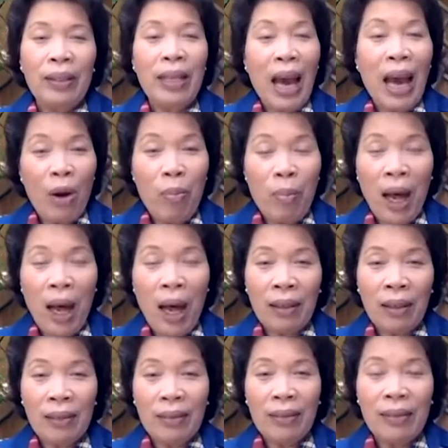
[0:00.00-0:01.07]
ยาวมาก
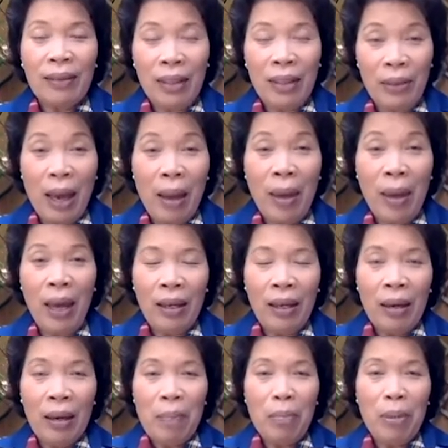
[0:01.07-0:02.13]
เข้าใจไหม
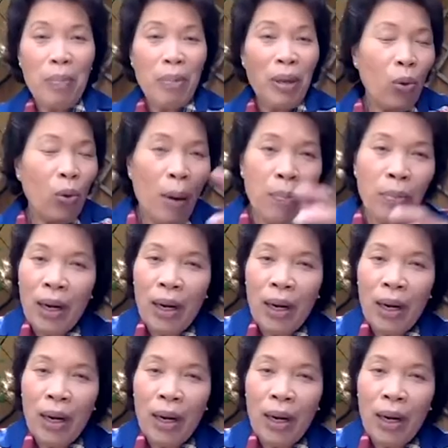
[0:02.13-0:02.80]
มันมีความ